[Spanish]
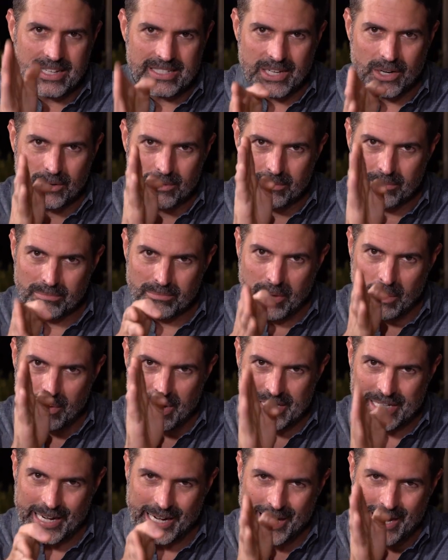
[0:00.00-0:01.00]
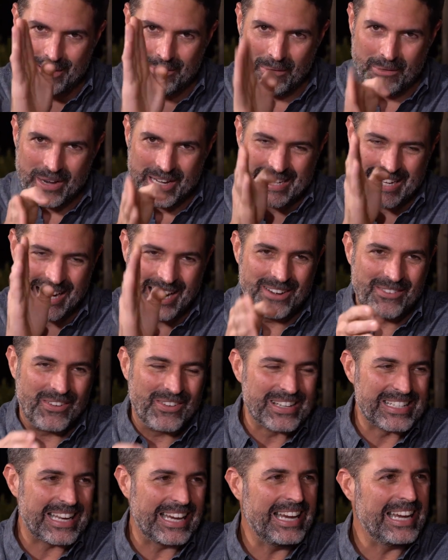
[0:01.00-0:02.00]
ha sido, vamos a seguir, vamos a seguir,
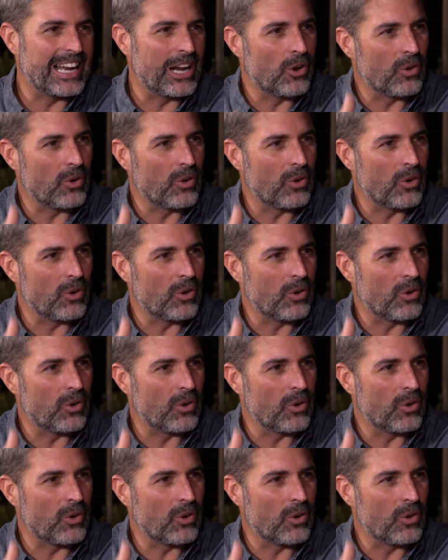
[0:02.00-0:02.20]
vamos a seguir.